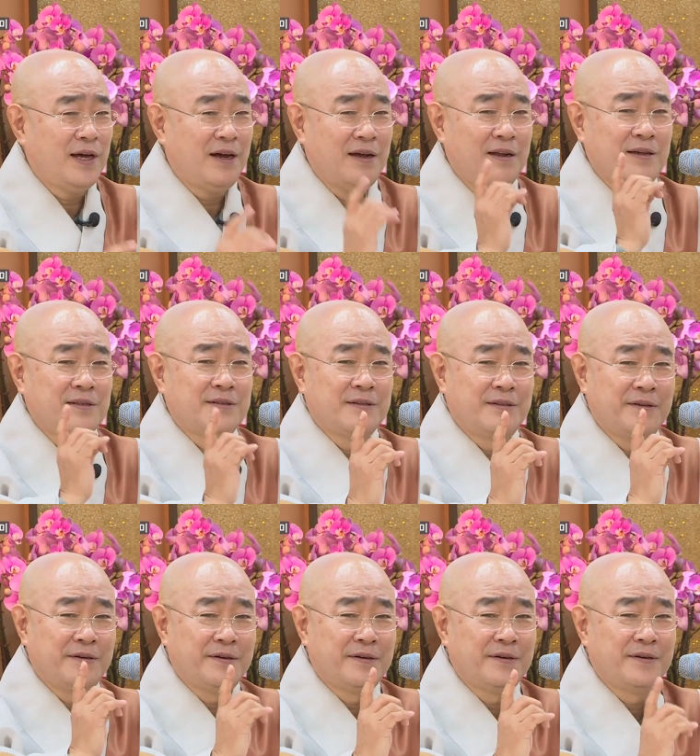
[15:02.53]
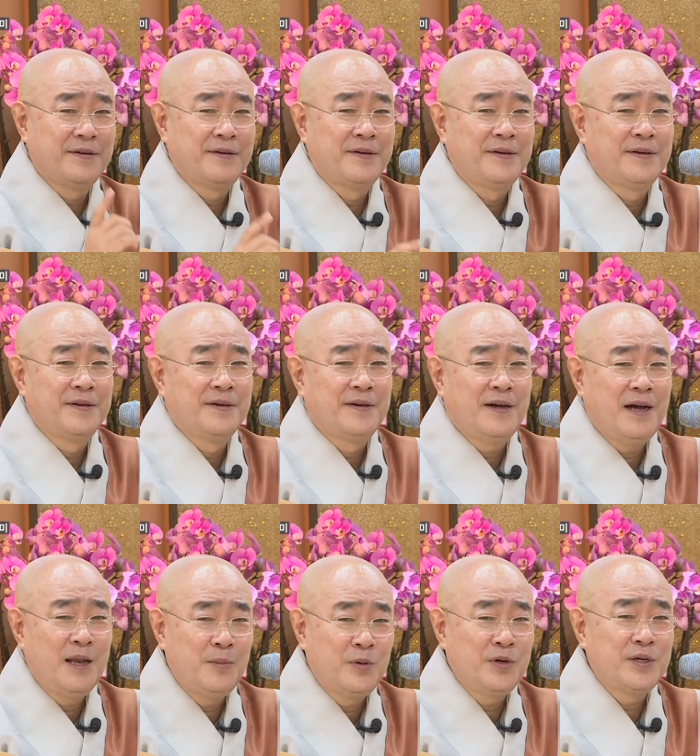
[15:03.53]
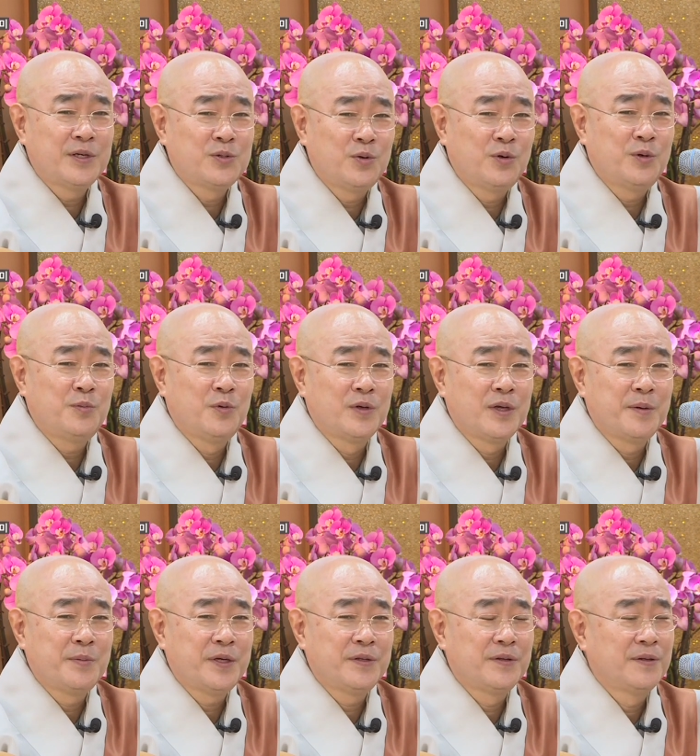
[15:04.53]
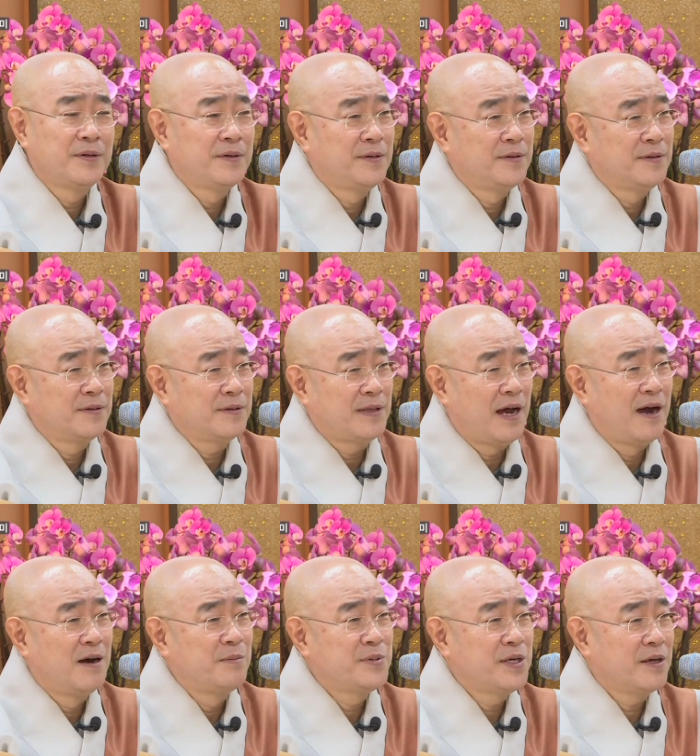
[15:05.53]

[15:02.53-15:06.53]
딱 하나 있었대요. 할머니의 소원은 뭐냐면 다음